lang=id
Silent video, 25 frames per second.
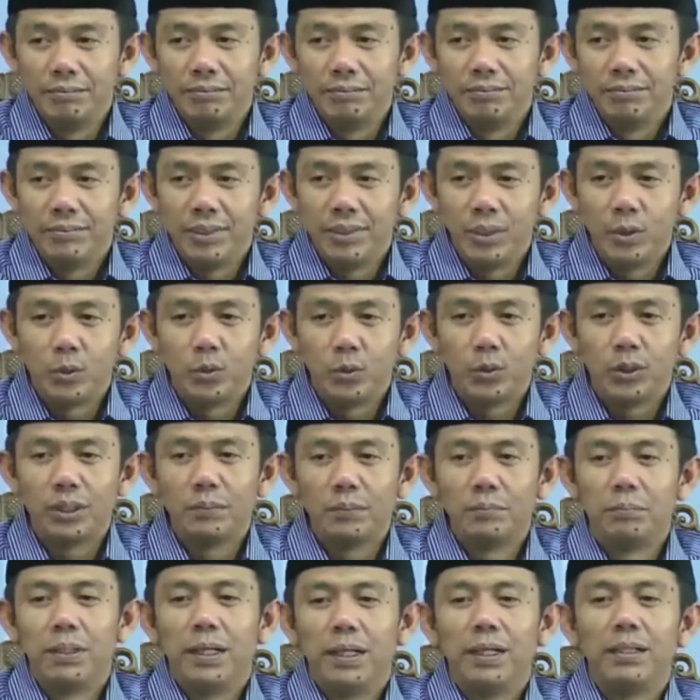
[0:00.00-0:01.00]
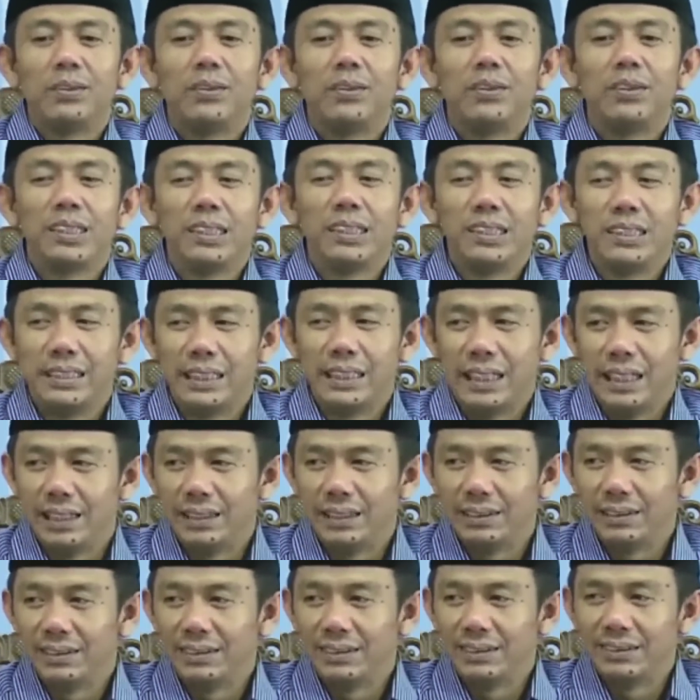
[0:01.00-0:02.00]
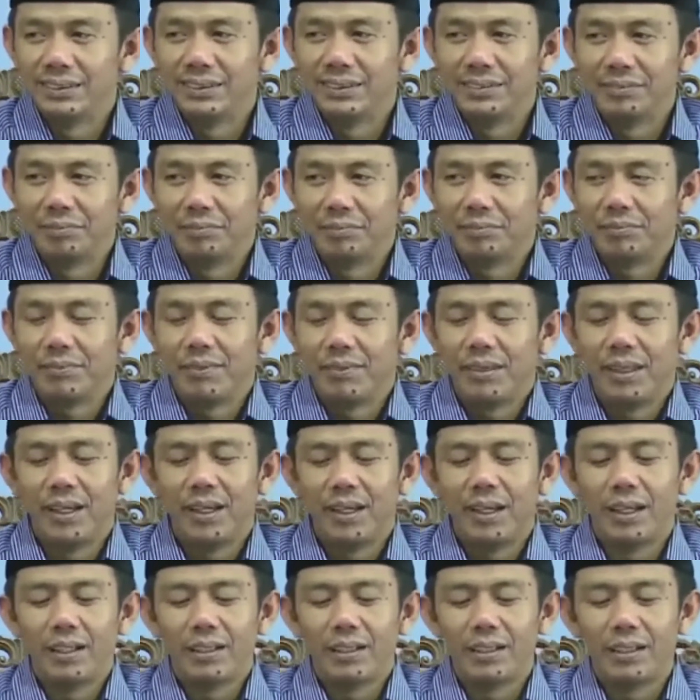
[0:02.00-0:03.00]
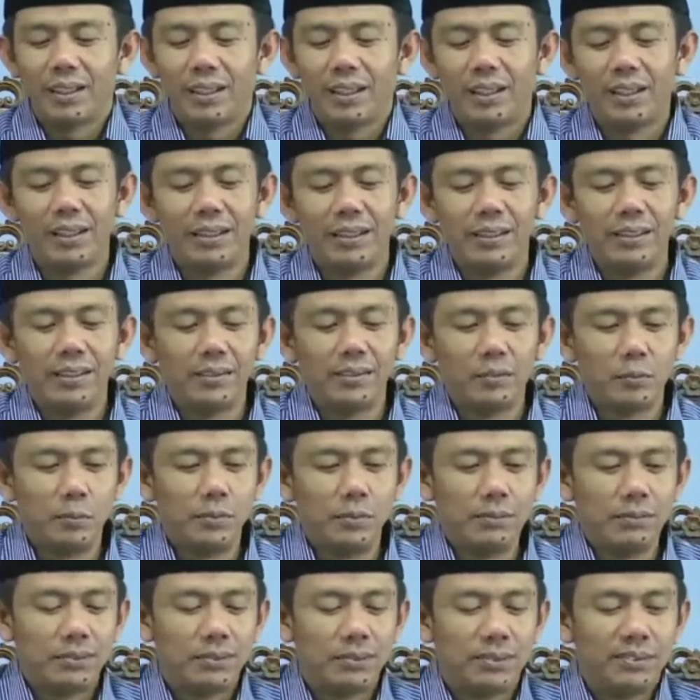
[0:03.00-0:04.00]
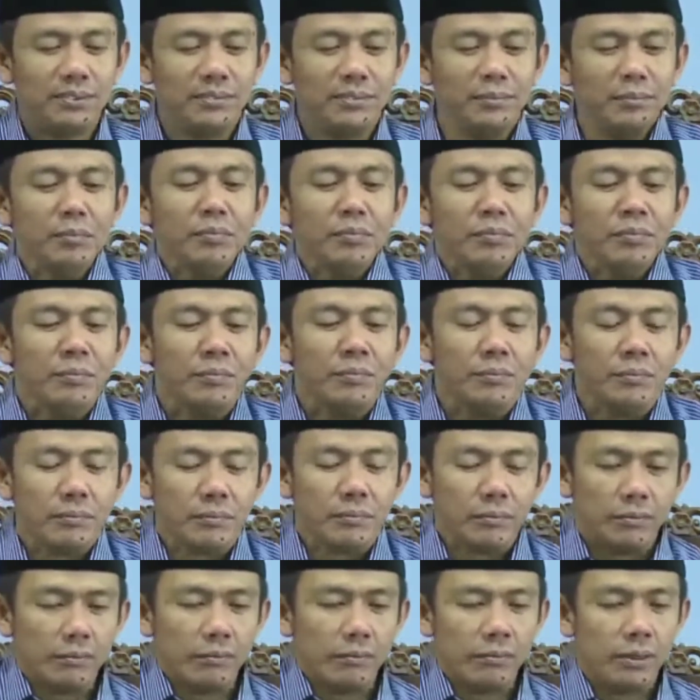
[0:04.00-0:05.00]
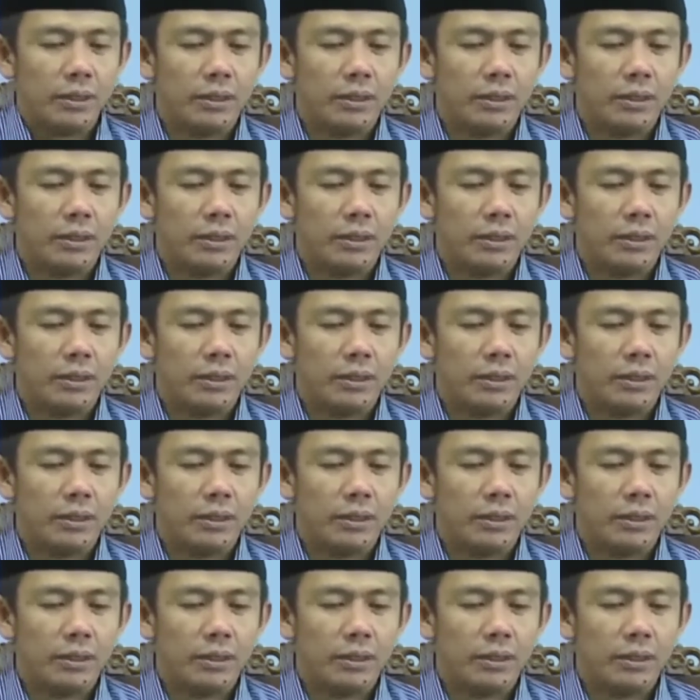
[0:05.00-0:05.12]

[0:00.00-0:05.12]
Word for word: itu riba atau tidak. Ya, ada lagi. Apabila